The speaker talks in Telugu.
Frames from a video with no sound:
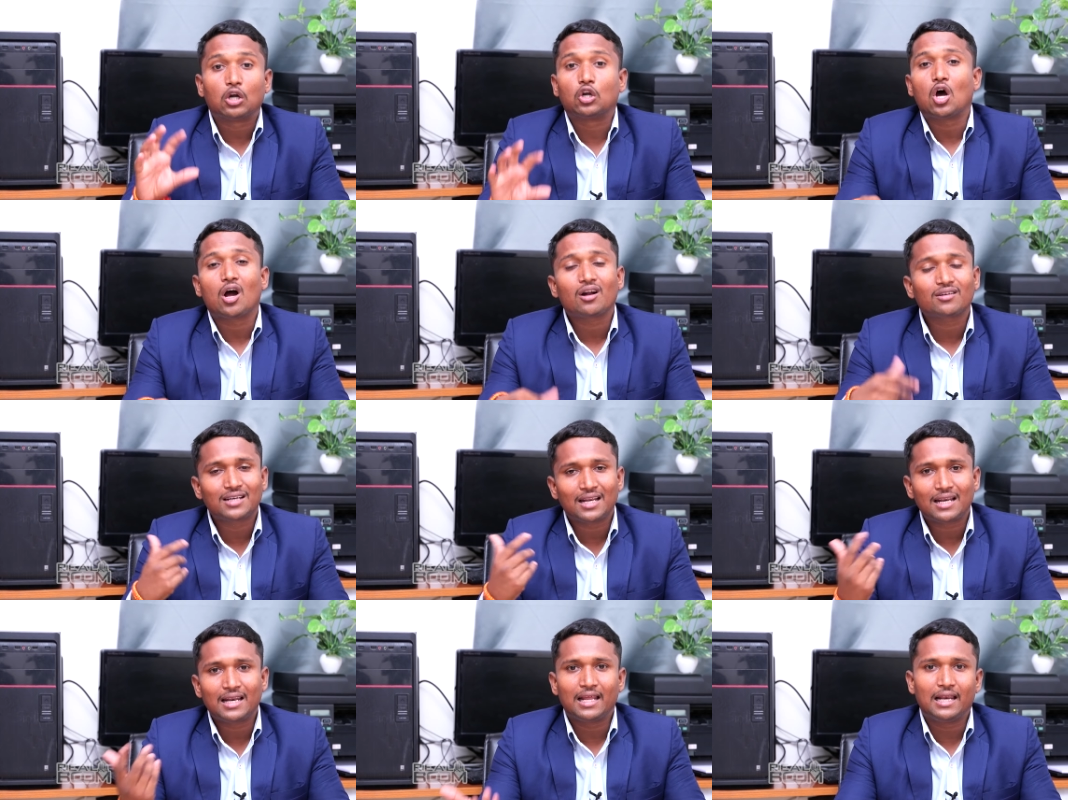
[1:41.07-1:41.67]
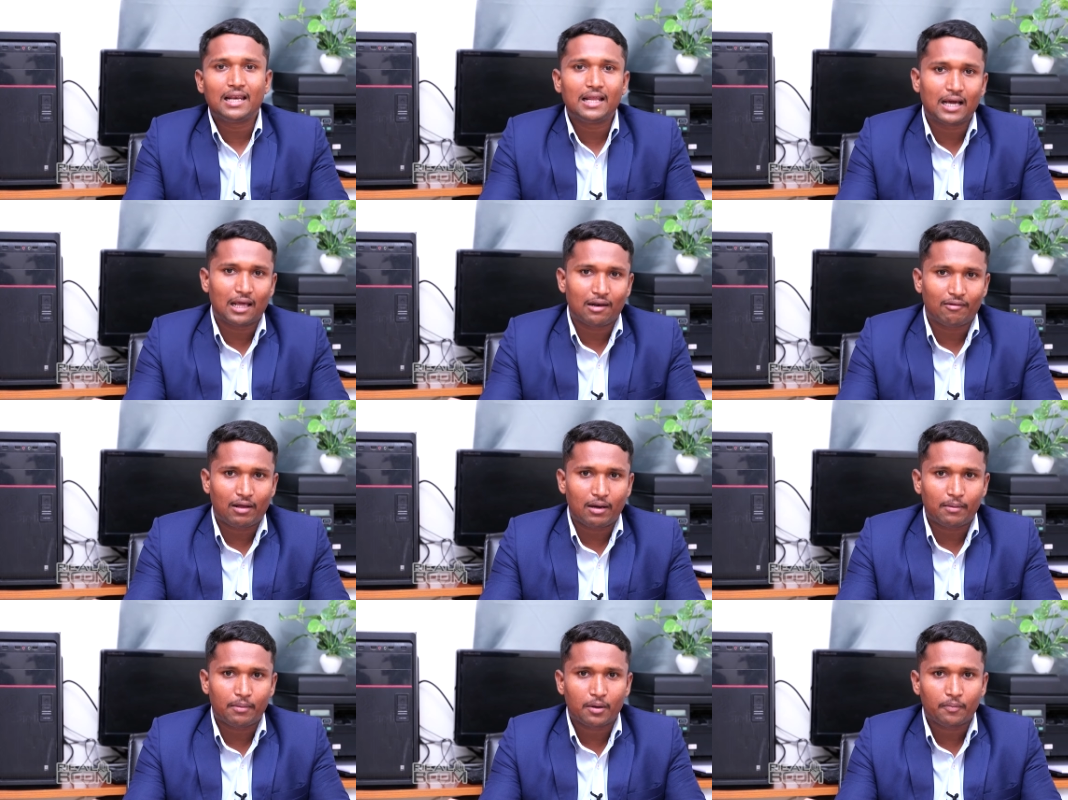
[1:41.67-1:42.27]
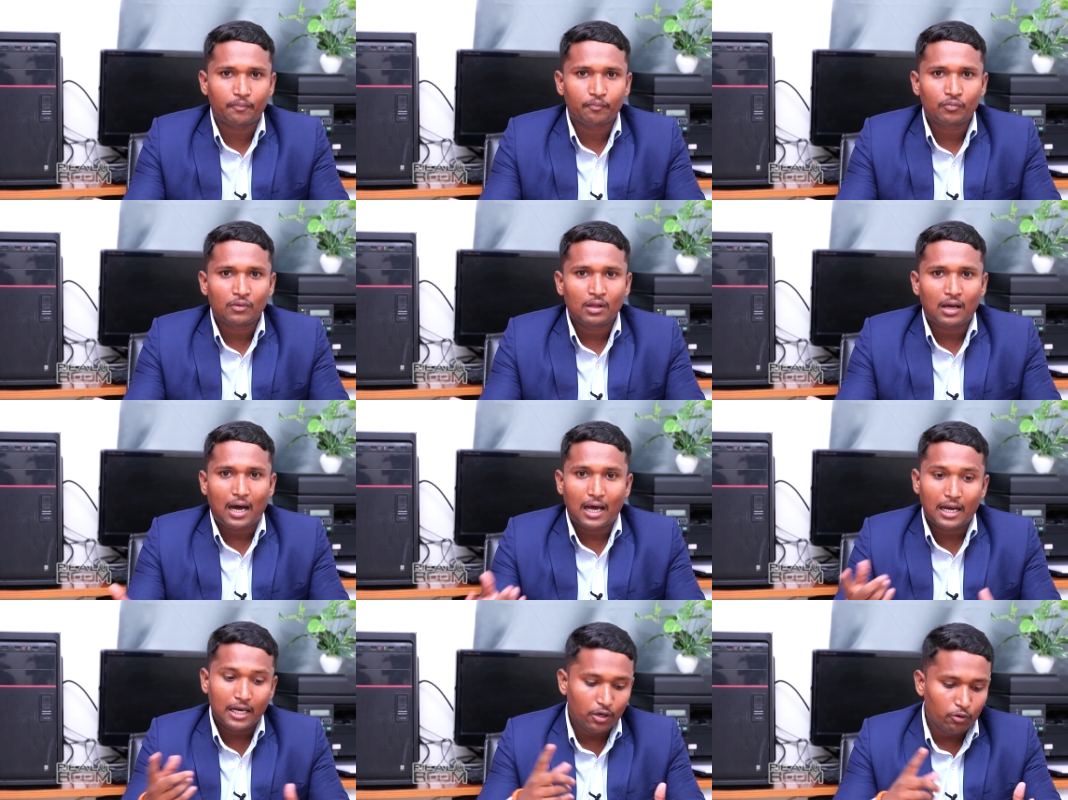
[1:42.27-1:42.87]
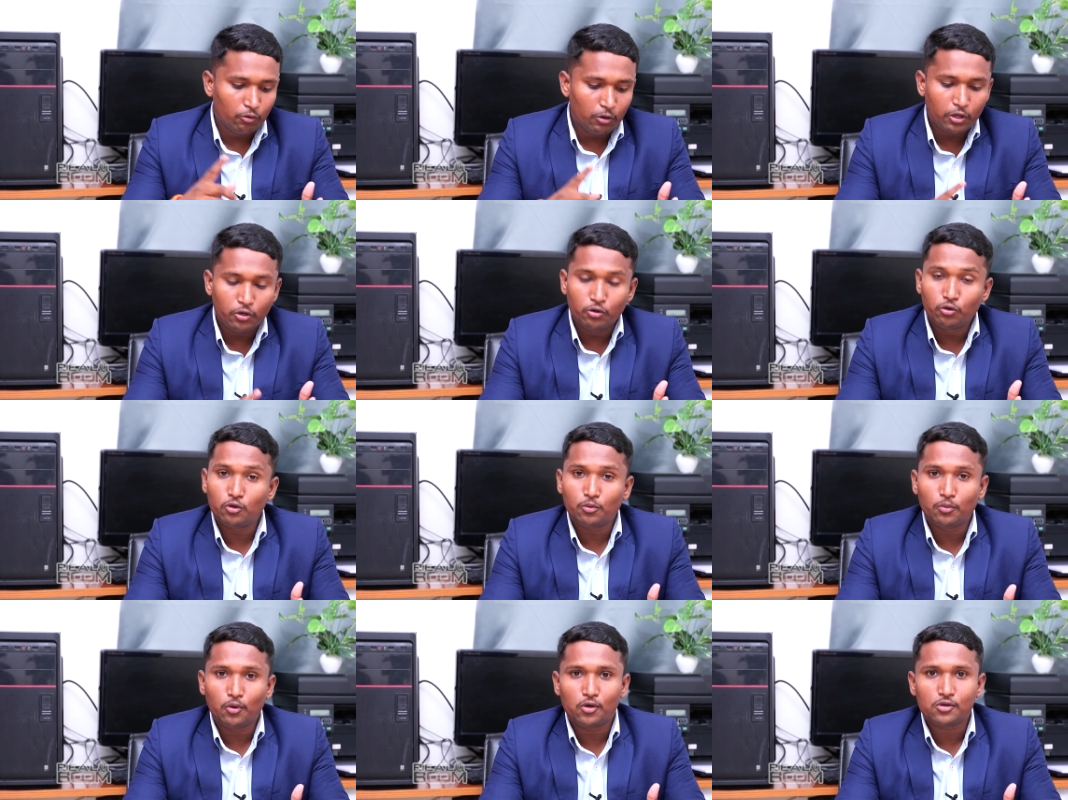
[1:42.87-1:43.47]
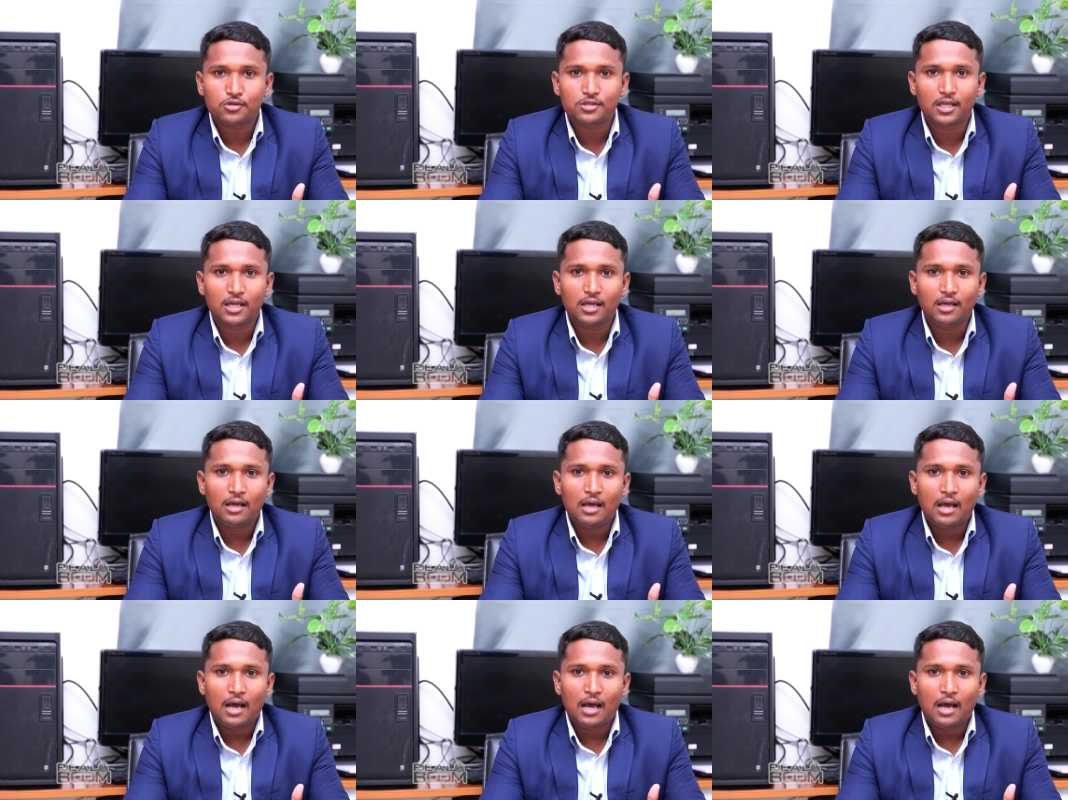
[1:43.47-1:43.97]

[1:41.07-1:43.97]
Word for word: డాక్టర్నే వెళ్ళి కలవాలి మనం అన్నీ కూడా యూట్యూబ్లో వస్తాయి